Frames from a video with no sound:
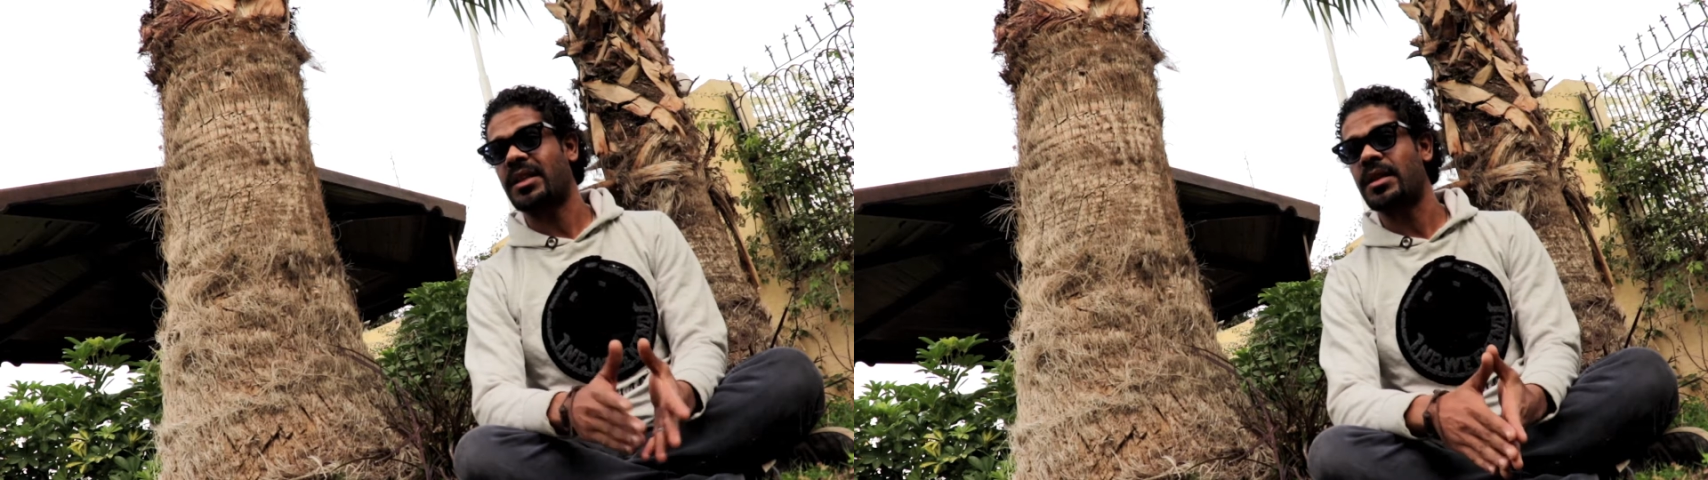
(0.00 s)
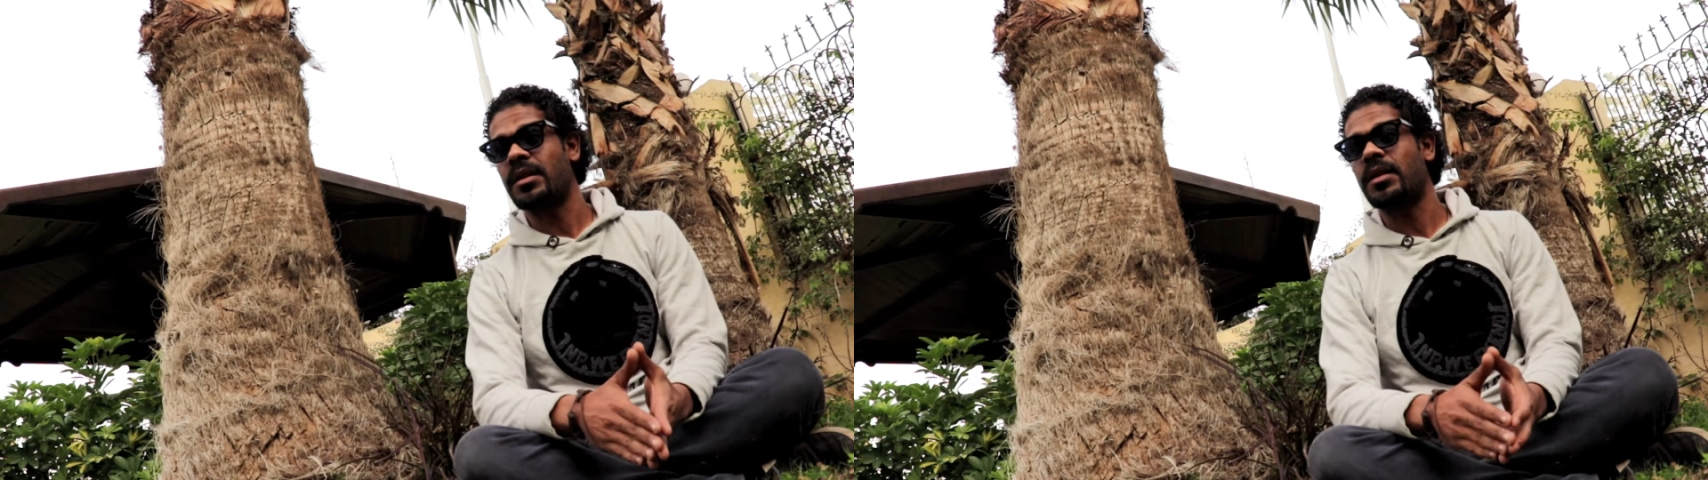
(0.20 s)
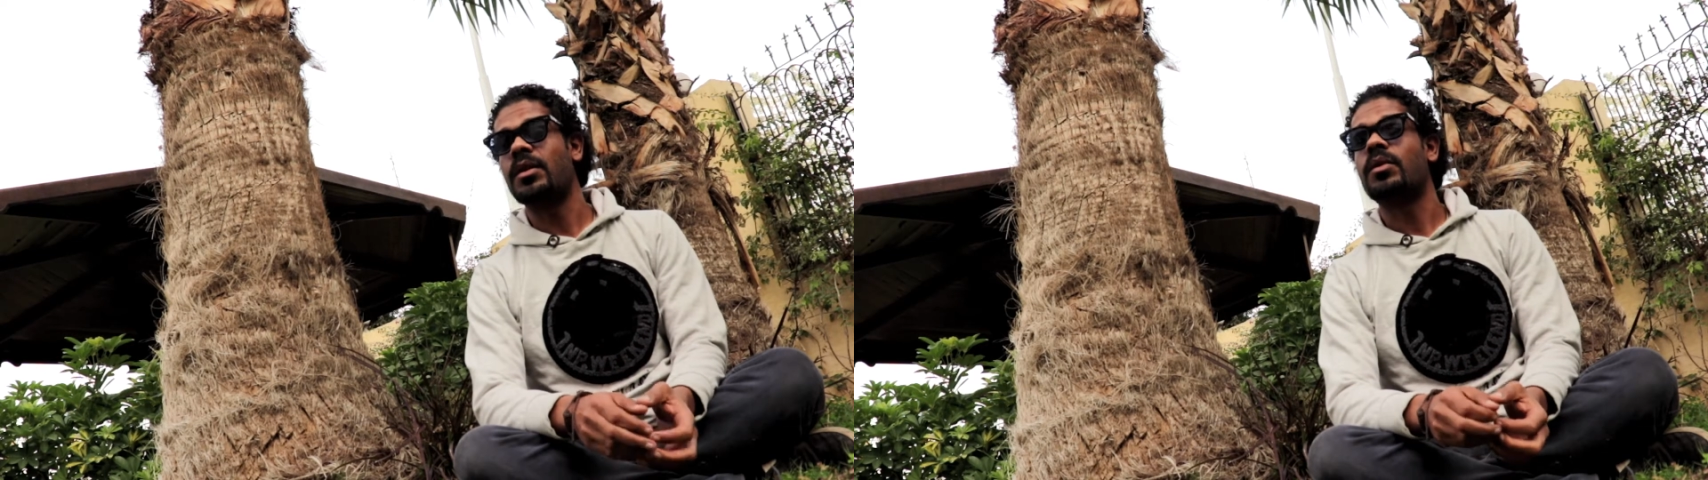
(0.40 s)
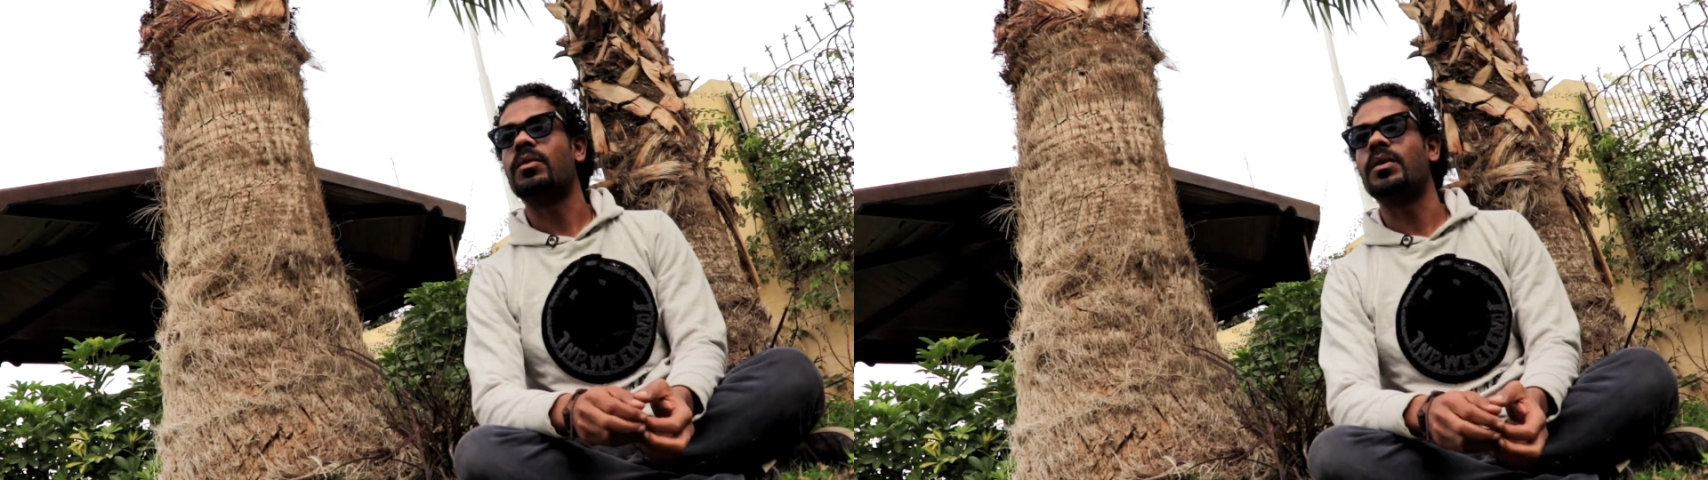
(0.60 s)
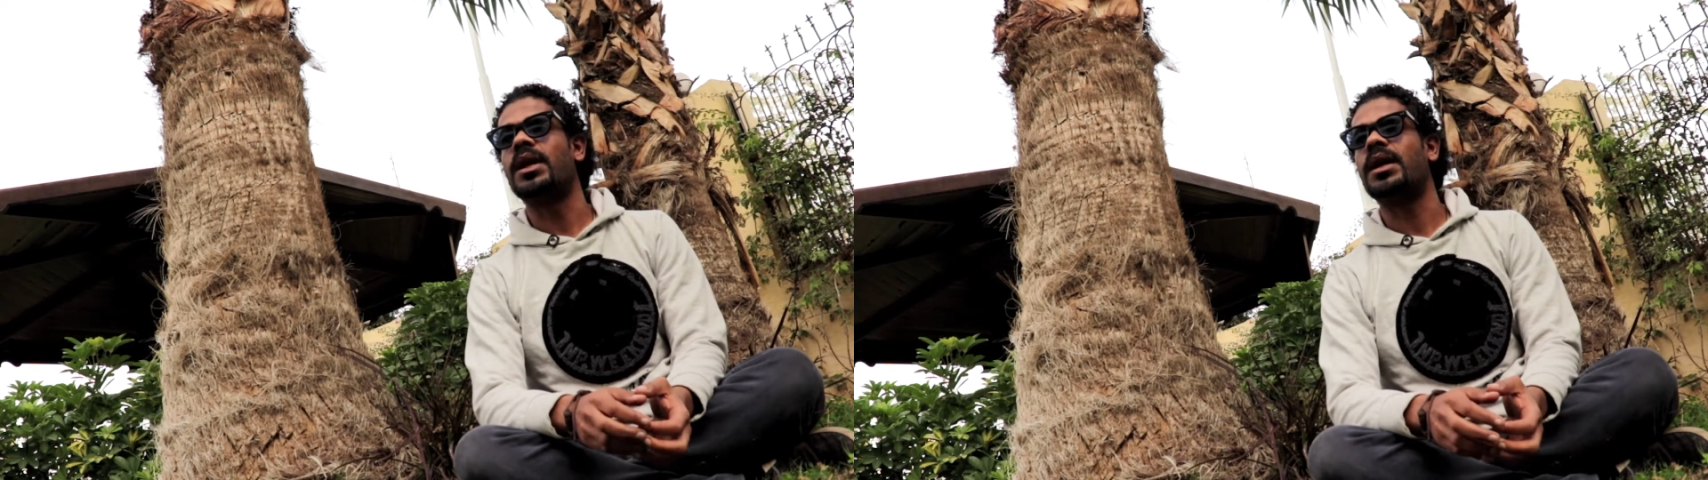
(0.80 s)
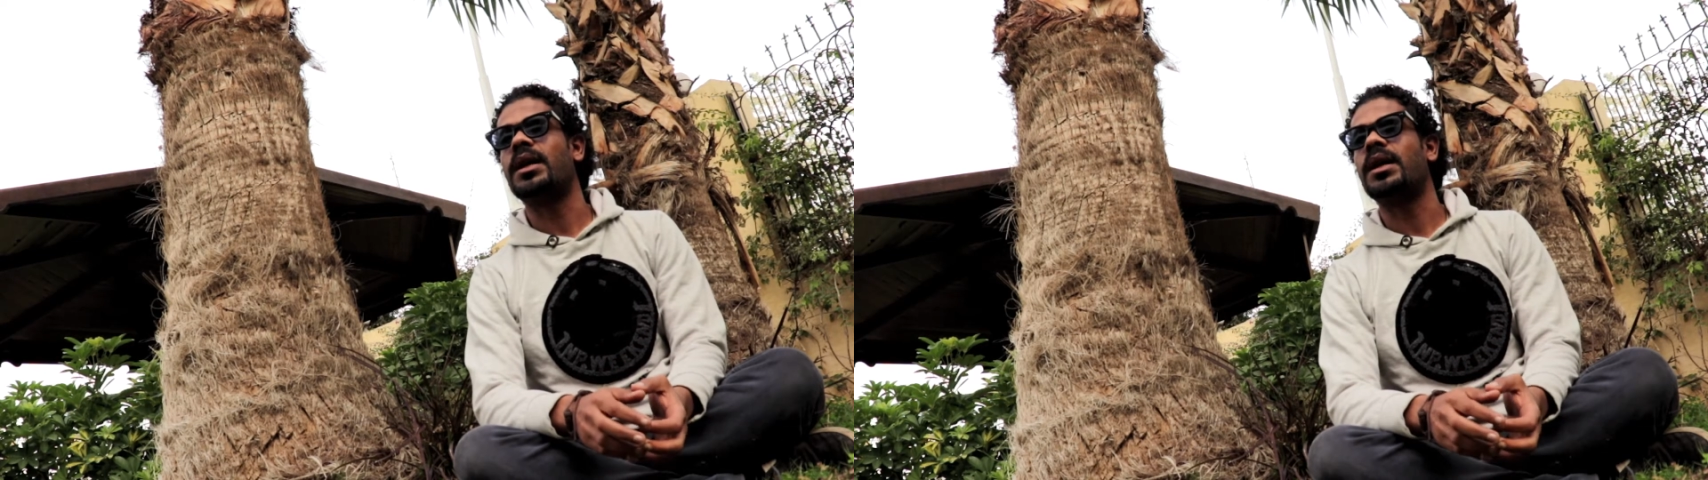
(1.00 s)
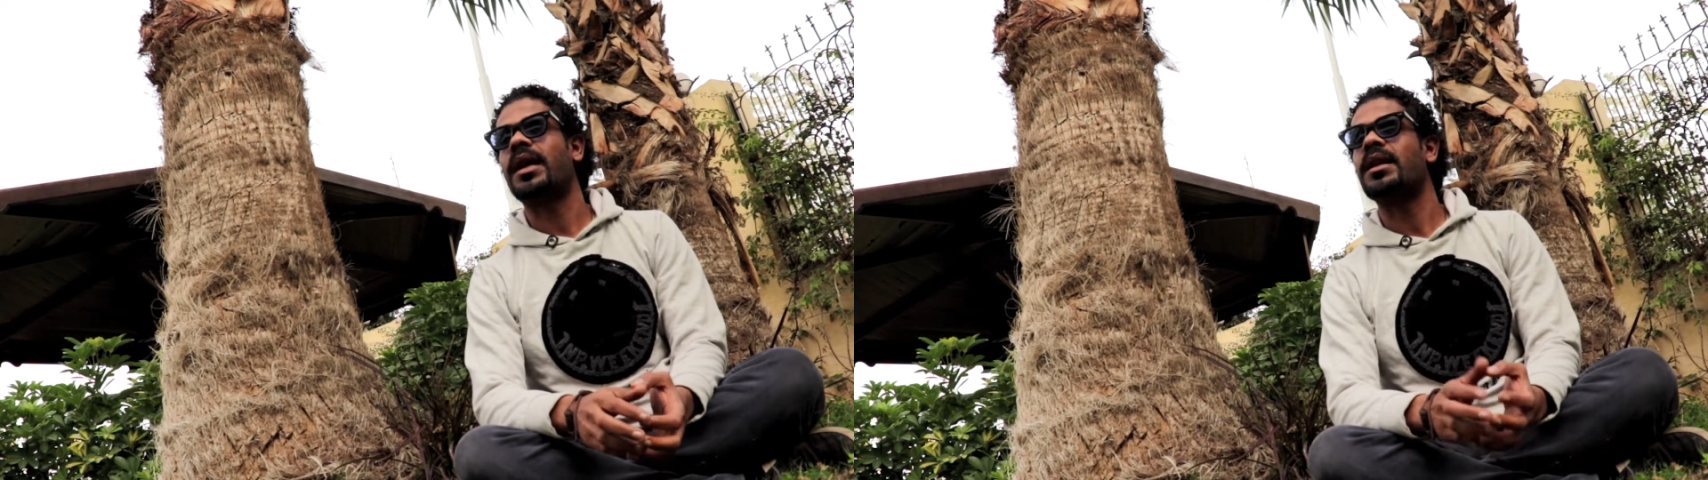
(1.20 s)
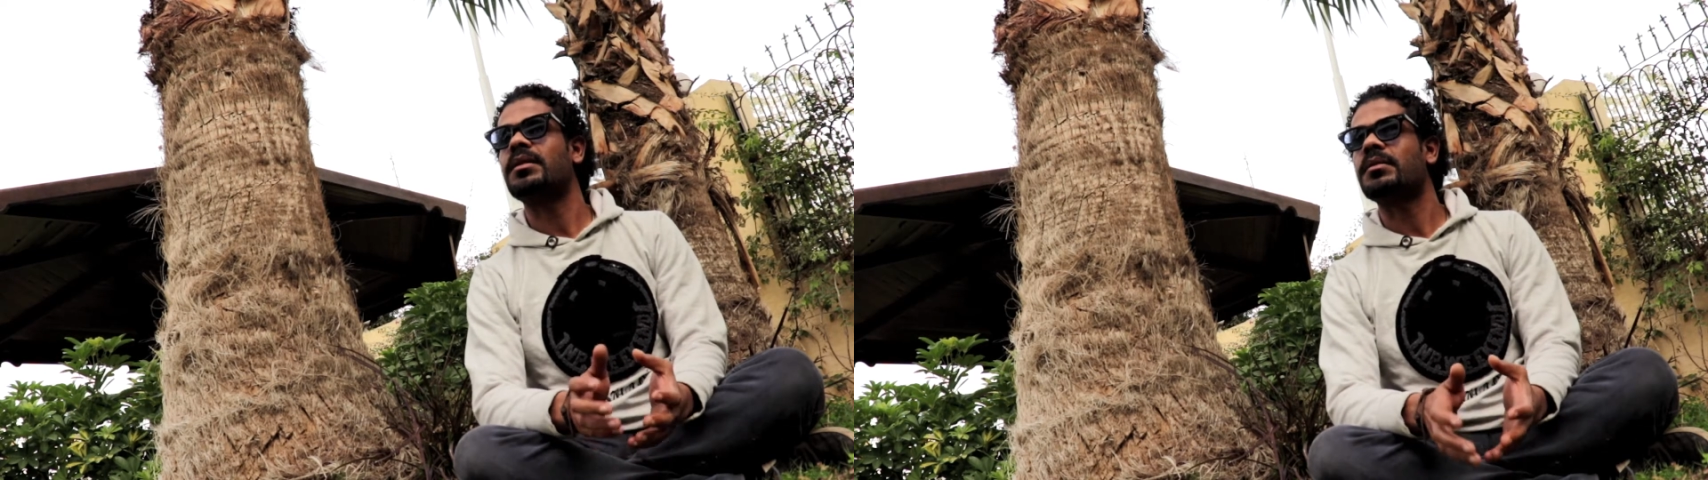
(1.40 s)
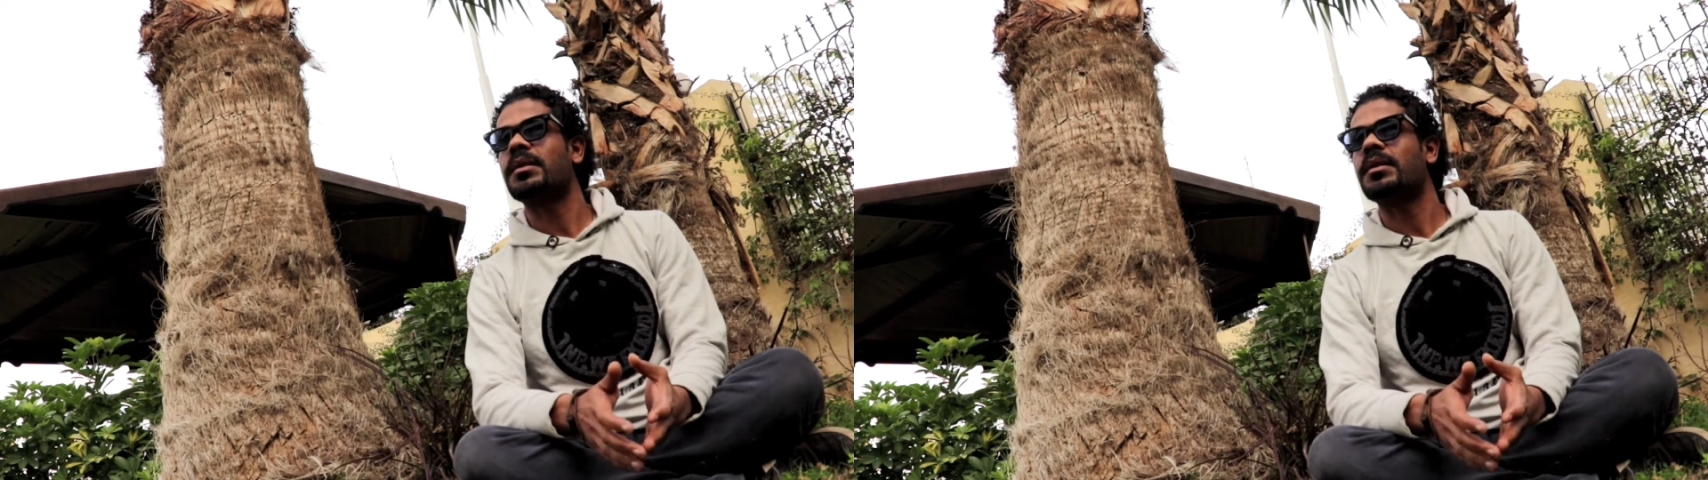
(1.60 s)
كتير وكانت